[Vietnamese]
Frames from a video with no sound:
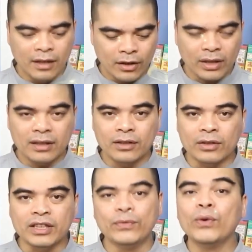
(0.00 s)
còn
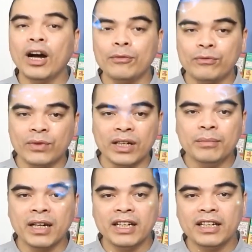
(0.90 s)
nó chỉ phù hợp với
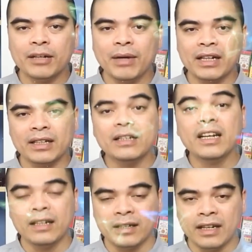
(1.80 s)
mà khi các bạn đến
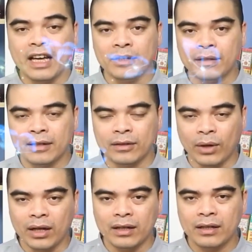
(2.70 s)
đình đền
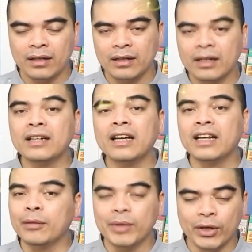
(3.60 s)
đúng không ạ đình đền
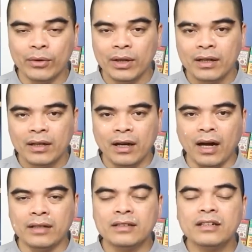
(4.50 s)
hay là miếu
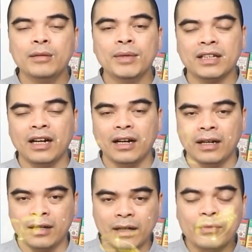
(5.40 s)
ở những nơi mà
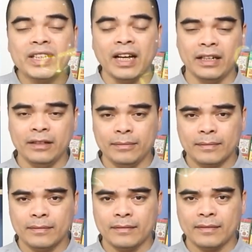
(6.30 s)
thờ các vị thánh
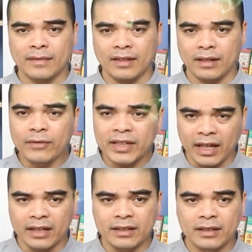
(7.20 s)
các vị
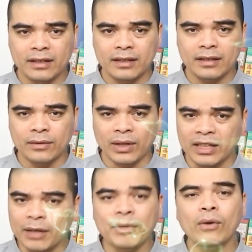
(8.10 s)
thánh hoặc
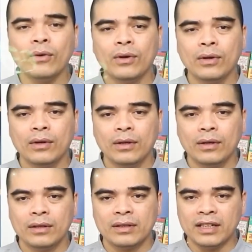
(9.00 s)
là thánh mẫu
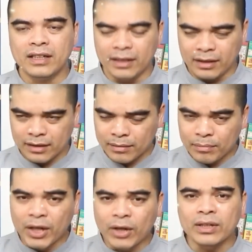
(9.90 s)
thì
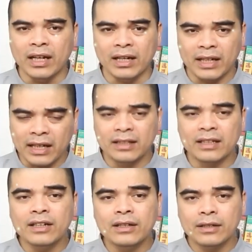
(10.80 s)
mới có thể là đặt
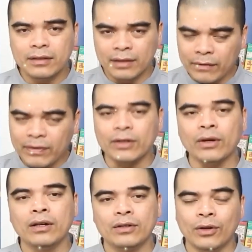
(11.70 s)
những cái lễ vật
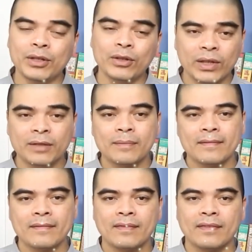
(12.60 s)
đó đó mà thôi
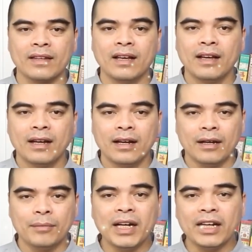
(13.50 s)

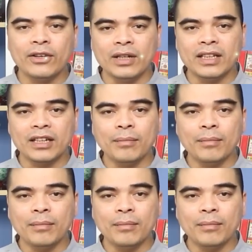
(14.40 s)
à, bên cạnh đó thì các